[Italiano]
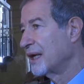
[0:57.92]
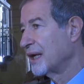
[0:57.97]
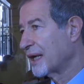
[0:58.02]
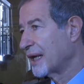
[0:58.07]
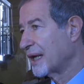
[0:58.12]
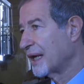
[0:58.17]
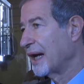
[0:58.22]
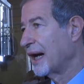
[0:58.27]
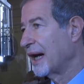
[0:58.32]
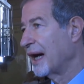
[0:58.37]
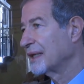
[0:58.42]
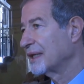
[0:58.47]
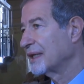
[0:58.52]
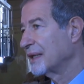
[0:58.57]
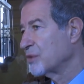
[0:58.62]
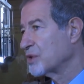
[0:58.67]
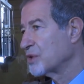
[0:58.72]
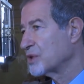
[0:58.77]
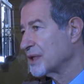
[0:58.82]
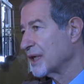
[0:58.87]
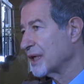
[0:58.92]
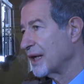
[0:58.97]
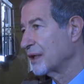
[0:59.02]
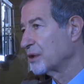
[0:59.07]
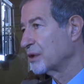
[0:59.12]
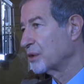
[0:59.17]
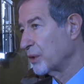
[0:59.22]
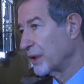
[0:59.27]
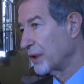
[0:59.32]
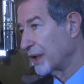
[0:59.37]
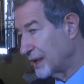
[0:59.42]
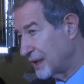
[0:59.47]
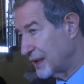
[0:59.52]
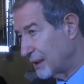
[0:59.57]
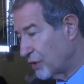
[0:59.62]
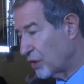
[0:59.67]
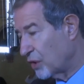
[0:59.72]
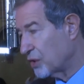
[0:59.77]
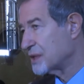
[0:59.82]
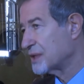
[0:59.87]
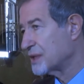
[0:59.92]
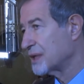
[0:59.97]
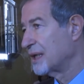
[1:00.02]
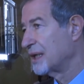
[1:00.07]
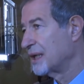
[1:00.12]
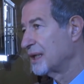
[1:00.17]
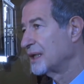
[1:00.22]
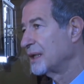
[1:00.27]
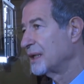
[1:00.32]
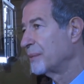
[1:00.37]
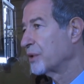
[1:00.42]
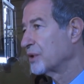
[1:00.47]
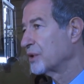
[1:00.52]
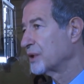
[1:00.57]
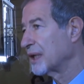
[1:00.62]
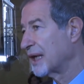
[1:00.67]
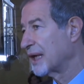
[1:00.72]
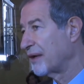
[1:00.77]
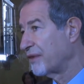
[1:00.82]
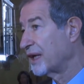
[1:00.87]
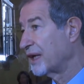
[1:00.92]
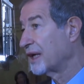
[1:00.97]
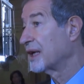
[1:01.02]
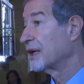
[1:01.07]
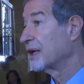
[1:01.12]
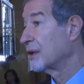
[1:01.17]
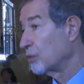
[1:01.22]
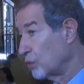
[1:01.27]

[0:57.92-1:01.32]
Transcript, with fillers: che ha dimostrato e dimostra di poter avere